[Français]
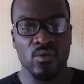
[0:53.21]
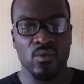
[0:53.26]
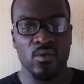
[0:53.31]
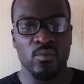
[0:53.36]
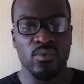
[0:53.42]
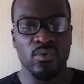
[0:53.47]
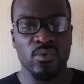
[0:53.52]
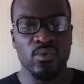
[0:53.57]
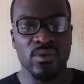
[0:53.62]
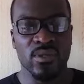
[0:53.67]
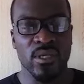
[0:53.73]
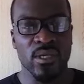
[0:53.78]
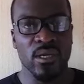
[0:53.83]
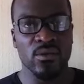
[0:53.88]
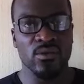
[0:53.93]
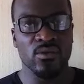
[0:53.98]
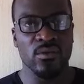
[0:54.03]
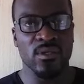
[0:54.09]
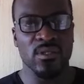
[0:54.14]
ne plus nous
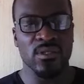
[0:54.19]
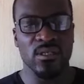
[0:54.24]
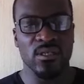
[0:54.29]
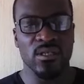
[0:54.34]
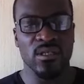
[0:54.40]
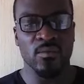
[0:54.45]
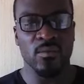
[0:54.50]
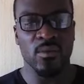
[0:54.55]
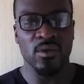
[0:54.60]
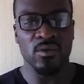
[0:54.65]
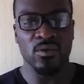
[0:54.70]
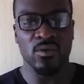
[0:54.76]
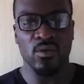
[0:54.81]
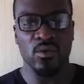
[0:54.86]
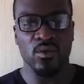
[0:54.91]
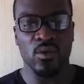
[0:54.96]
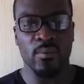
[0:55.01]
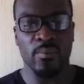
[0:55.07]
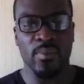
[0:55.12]
taire sur les agissements de
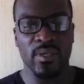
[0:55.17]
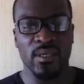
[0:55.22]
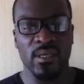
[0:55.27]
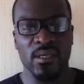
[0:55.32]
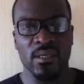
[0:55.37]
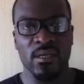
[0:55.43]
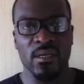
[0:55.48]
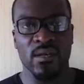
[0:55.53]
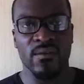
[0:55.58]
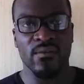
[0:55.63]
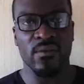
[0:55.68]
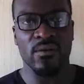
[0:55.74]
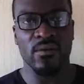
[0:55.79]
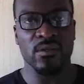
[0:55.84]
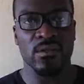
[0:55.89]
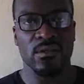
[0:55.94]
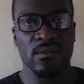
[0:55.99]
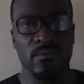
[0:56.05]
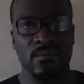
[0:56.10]
notre patrie, la
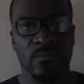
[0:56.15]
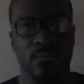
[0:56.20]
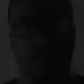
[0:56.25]
France.